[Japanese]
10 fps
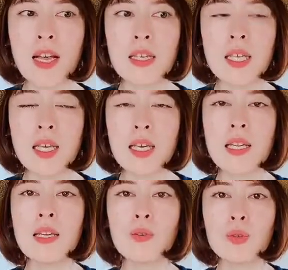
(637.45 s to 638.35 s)
責
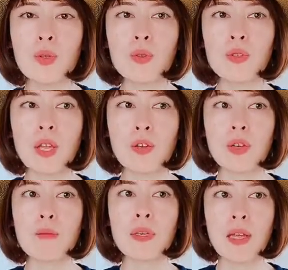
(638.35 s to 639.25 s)
任を取るっていう
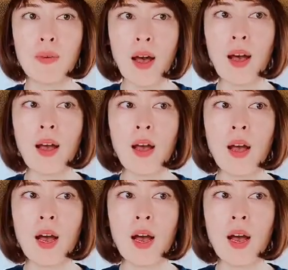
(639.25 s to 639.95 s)
意味では、